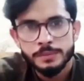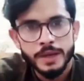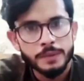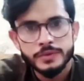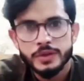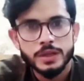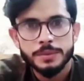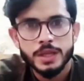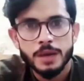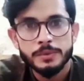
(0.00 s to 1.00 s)
मैं आप सेल के
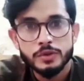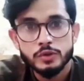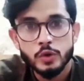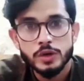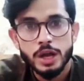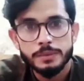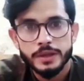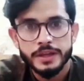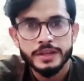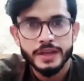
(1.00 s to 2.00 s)
बताया अब इसकी दो टाइप
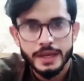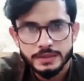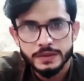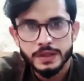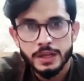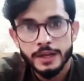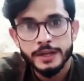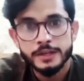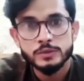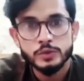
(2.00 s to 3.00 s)
हैं एक कैश सेल है
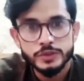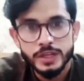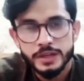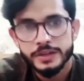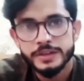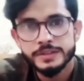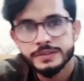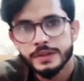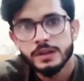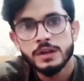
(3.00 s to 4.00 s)
एक दूसरी है क्रेडिट
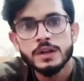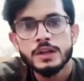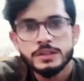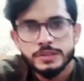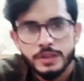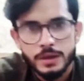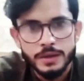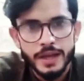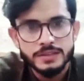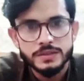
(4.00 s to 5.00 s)
सेल जैसे
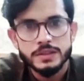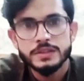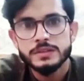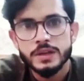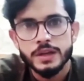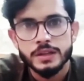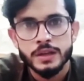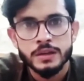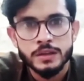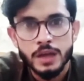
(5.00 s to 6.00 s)
कैश सेल किसे कहते
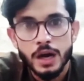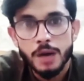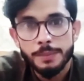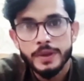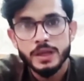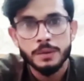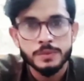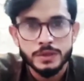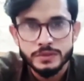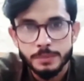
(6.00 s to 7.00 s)
हैं कि आपने अब
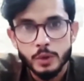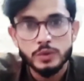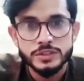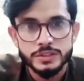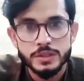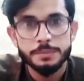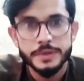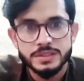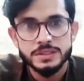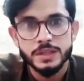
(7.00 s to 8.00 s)
कस्टमर को चीज़ें
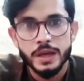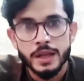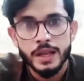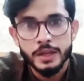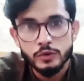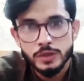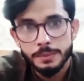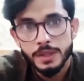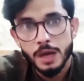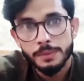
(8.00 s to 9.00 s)
बेची हैं लेकिन उसके
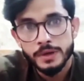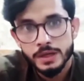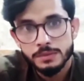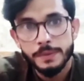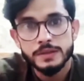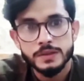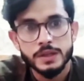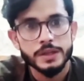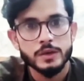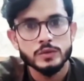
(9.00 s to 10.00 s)
बजाय आप नकद पैसे
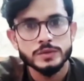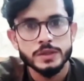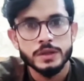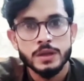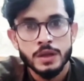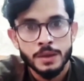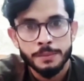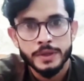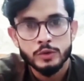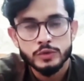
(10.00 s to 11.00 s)
ले रहे हैं उससे
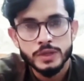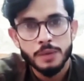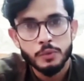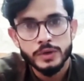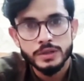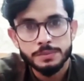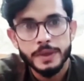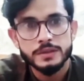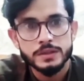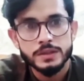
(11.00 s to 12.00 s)
मेन उसने आपको नगद
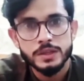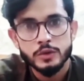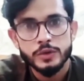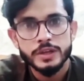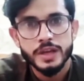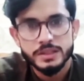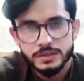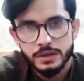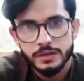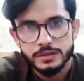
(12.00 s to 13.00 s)
पैसे दिए तो ये कैश
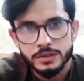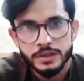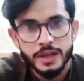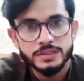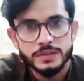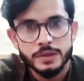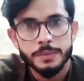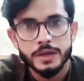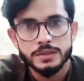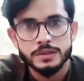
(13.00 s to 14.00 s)
ट्रांजेक्शन कैश सेल
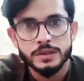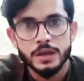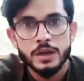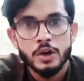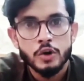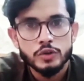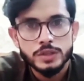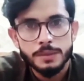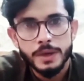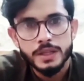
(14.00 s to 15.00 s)
में आ जाती है
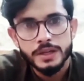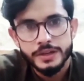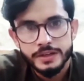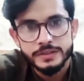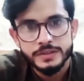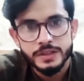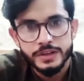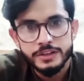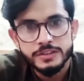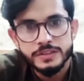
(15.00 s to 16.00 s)
उसके बाद है क्रेडिट सेल
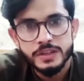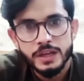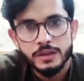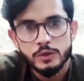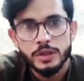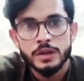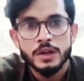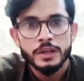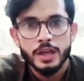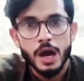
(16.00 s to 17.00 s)
क्रेडिट सेल कैसे होती है
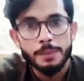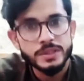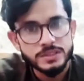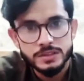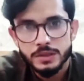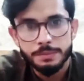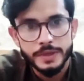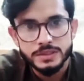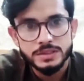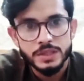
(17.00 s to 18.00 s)
कि आपने चीज़ें
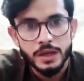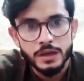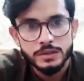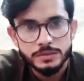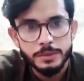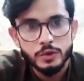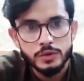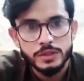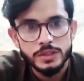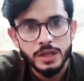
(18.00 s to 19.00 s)
बेची हैं कस्टमर को
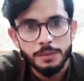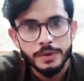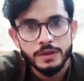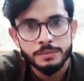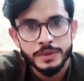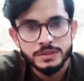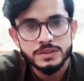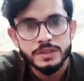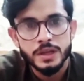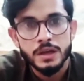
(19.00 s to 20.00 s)
दी हैं आपने बेच
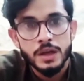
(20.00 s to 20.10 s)
दी हैं